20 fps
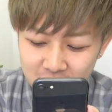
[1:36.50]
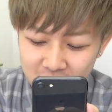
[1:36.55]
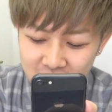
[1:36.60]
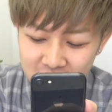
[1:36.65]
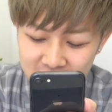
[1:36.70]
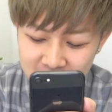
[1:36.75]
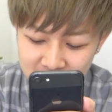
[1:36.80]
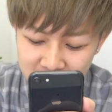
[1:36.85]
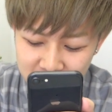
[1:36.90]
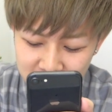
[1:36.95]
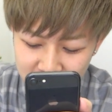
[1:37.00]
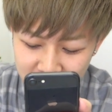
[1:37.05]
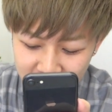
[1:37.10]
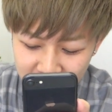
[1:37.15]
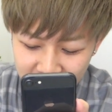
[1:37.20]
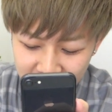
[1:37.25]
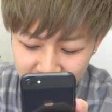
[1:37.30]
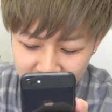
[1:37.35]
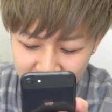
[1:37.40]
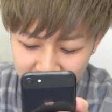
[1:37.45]
ドラシル
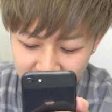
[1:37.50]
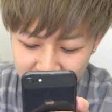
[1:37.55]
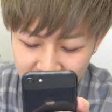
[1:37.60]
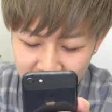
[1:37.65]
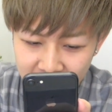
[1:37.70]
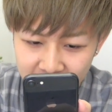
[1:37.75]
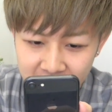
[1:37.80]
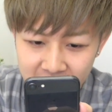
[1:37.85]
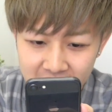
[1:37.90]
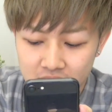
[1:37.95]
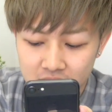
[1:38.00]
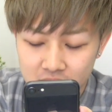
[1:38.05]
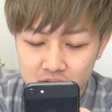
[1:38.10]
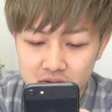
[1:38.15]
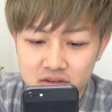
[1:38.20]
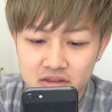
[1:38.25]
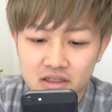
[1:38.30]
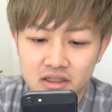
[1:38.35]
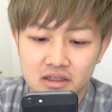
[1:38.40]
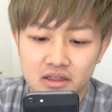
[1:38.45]
かゆ
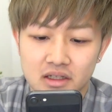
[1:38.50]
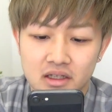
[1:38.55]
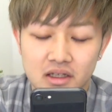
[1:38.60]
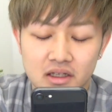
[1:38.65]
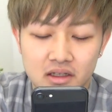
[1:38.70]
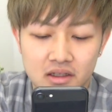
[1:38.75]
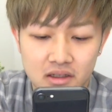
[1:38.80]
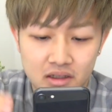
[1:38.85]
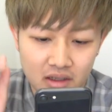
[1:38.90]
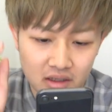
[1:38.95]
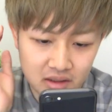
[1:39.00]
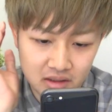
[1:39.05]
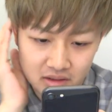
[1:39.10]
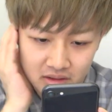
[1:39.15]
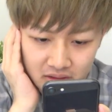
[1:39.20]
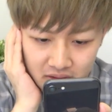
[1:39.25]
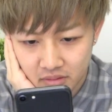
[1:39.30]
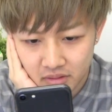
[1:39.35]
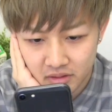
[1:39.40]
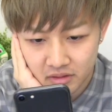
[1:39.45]
ぐちゃんねは
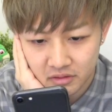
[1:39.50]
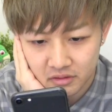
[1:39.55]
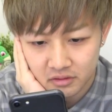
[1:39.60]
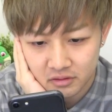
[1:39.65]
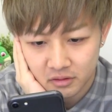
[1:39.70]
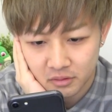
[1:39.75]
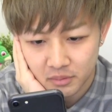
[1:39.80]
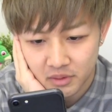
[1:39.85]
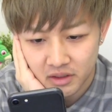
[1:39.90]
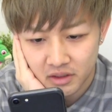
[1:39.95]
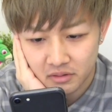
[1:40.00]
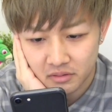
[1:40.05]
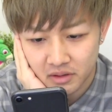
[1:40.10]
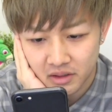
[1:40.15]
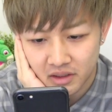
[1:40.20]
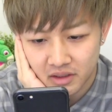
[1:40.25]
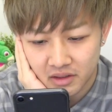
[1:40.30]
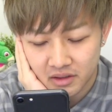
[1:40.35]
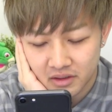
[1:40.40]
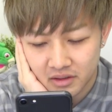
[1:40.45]
いワクワクの右
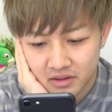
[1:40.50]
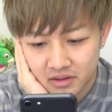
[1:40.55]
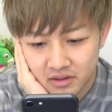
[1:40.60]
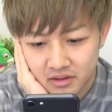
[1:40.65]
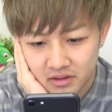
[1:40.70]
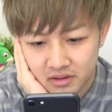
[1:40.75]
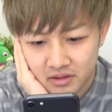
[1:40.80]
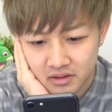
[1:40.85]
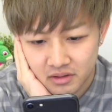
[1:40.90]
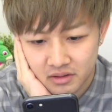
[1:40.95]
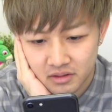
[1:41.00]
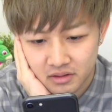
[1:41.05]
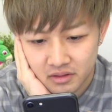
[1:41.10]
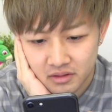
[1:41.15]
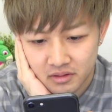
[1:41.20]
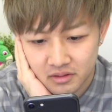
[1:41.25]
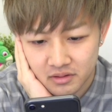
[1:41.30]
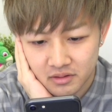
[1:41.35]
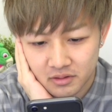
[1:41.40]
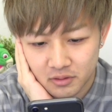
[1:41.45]
は
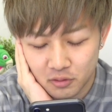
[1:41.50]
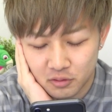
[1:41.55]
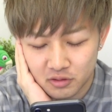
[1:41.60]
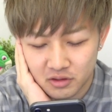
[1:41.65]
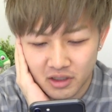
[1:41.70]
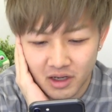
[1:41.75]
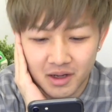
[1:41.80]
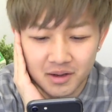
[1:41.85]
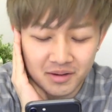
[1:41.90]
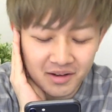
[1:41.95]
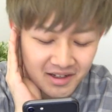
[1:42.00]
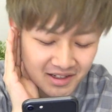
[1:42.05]
毒が